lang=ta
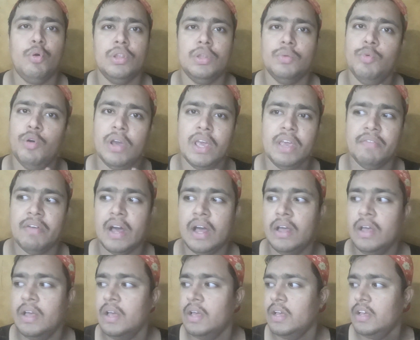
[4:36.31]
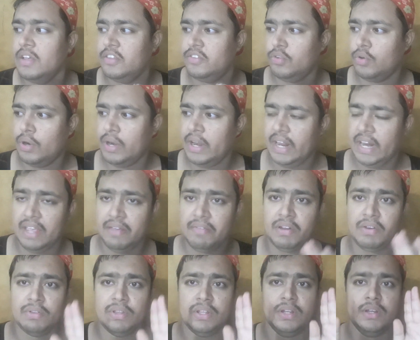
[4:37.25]
போதும் ஓகேவா ஸோ நிறைய
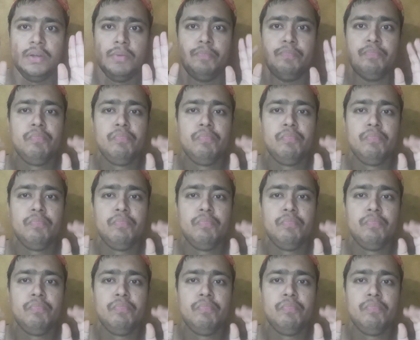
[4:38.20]
பேர் வந்து